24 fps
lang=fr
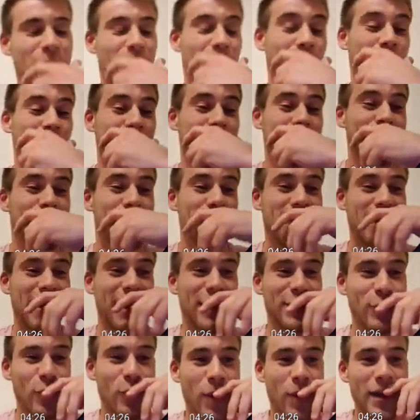bon, pour l'instant on est
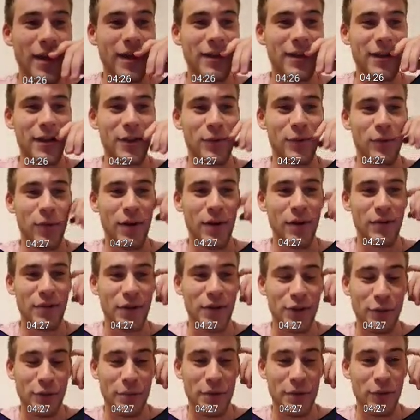à 3-4 étoiles, on a
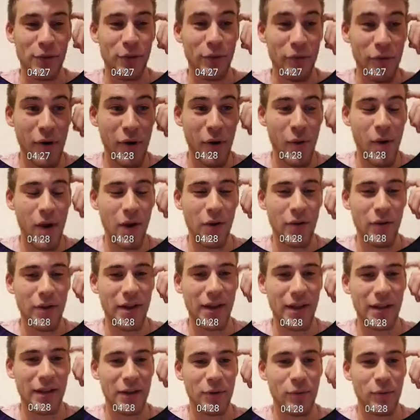chopé deux fois Warlock
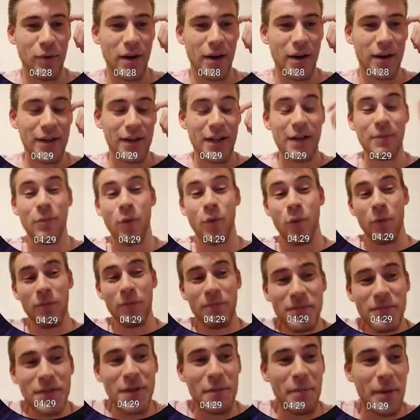4 étoiles. Bon,
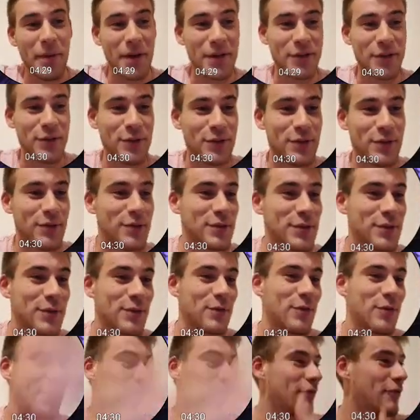c'est pas ce
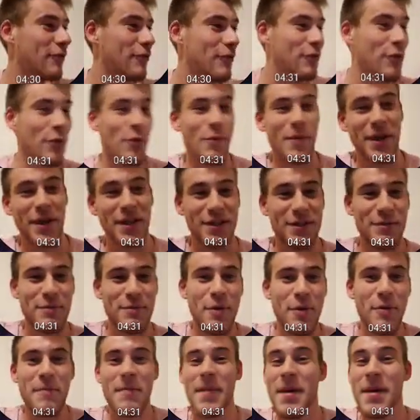qu'on veut au
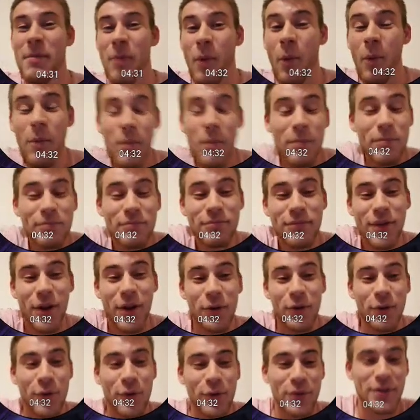maximum, mais bon,
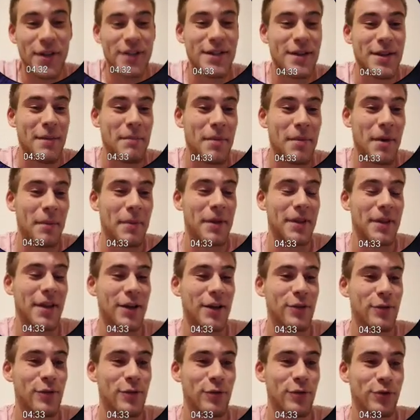d'un autre côté ça me
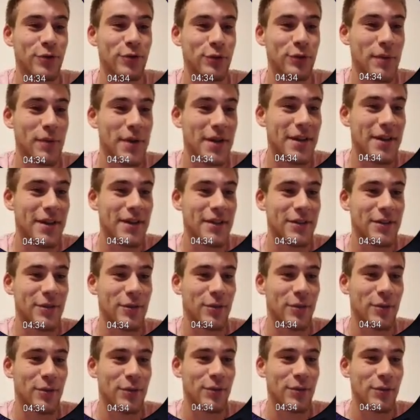permettra de le jouer et
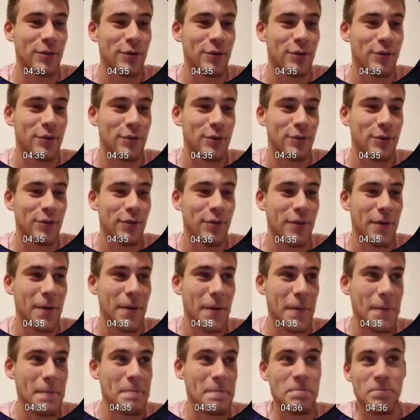
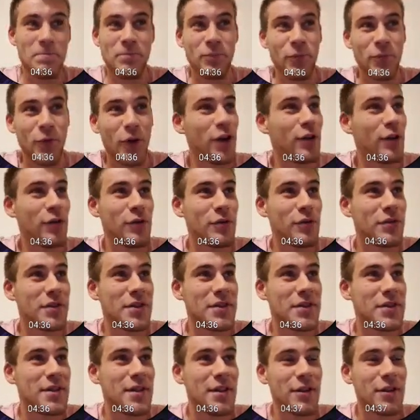de, le
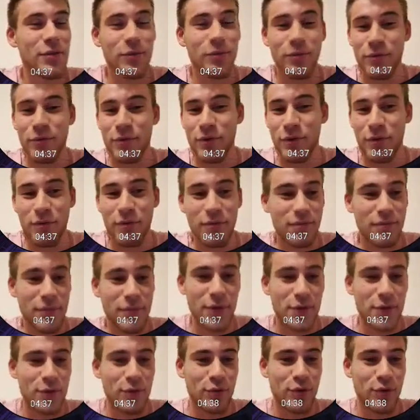tester, donc euh,
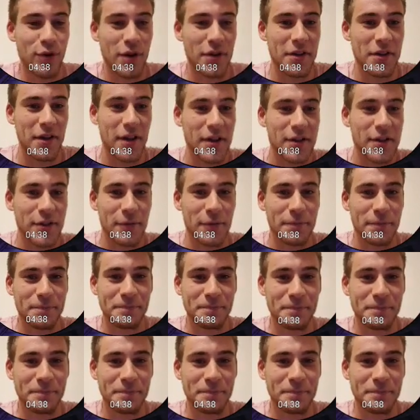c'est toujours intéressant.